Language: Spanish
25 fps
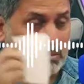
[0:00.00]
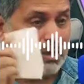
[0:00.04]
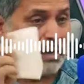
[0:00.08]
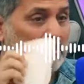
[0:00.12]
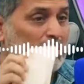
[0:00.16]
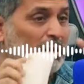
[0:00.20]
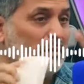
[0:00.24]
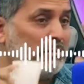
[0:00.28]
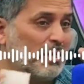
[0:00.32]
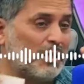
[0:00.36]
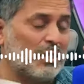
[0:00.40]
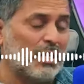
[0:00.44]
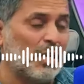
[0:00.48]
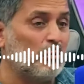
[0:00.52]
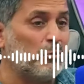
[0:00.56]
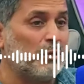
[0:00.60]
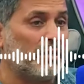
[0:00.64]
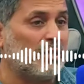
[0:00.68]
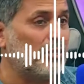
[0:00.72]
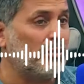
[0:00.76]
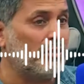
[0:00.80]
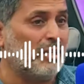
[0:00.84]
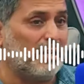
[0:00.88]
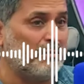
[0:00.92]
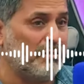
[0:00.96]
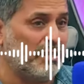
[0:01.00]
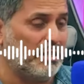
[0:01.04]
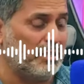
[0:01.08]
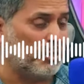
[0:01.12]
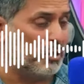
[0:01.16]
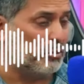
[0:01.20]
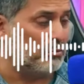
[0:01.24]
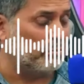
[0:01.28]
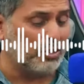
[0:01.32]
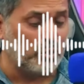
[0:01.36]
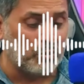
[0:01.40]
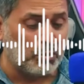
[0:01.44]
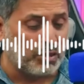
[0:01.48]
nunca me ha pasado esto en
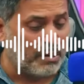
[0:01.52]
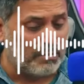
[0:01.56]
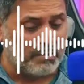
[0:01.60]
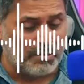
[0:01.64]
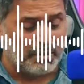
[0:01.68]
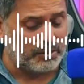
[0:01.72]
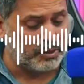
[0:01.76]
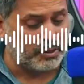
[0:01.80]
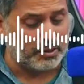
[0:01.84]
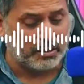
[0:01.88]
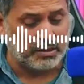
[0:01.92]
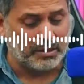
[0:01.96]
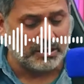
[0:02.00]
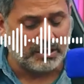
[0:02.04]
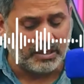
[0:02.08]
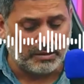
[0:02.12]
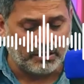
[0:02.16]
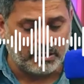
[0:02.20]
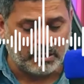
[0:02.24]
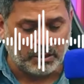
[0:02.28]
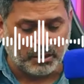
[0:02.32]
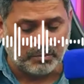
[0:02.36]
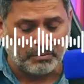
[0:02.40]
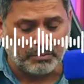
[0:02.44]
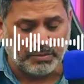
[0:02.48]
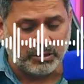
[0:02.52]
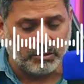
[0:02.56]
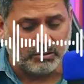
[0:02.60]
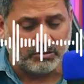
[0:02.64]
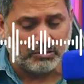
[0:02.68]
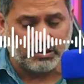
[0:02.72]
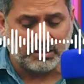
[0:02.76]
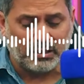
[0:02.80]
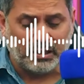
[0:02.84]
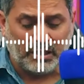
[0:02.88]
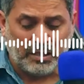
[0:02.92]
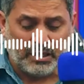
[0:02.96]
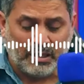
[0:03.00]
televisión, nunca me ha pasado en televisión,
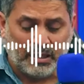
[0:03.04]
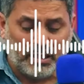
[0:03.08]
pero,